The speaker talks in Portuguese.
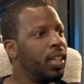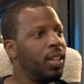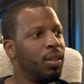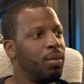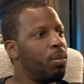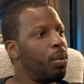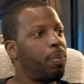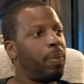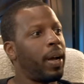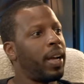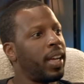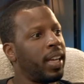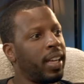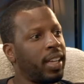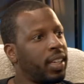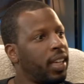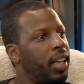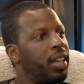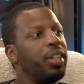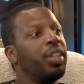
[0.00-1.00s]
O meu pai é:
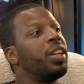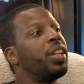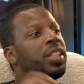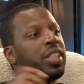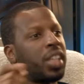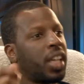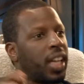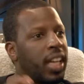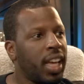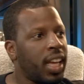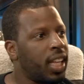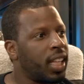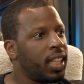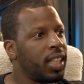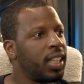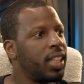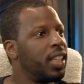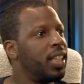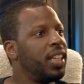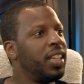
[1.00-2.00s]
quer ir a Israel.
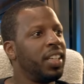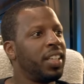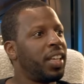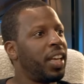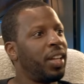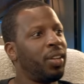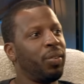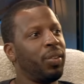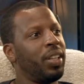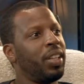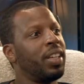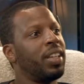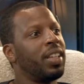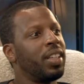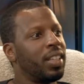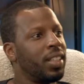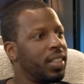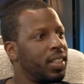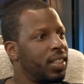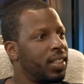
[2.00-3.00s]
Quer Queres ir... honrar os
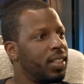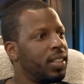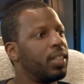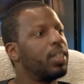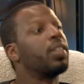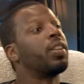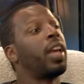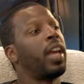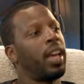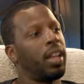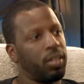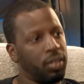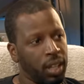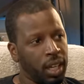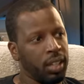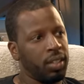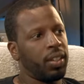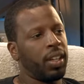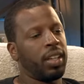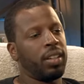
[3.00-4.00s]
teus pais, não é? Quero, quero,
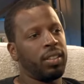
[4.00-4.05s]
quero.